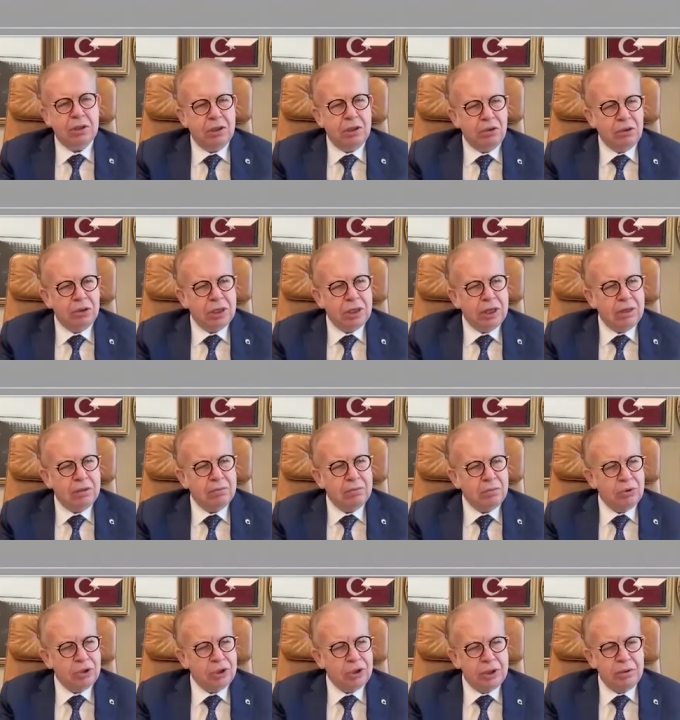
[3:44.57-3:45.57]
O da bu
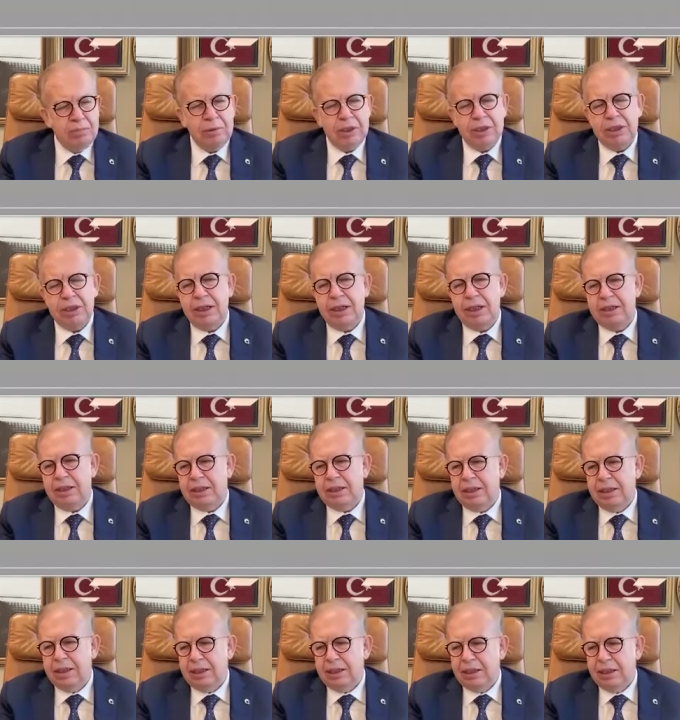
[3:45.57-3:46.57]
sığınmacılar
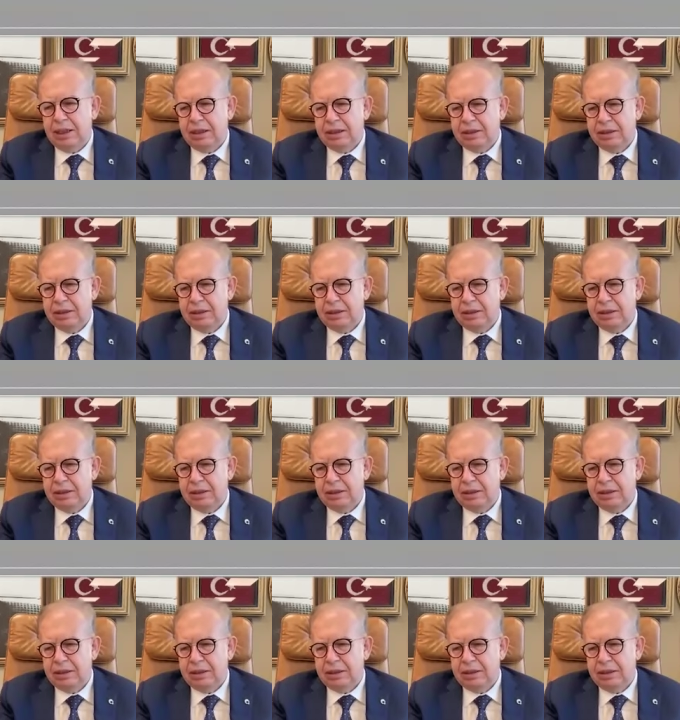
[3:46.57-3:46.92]
nedeniyle.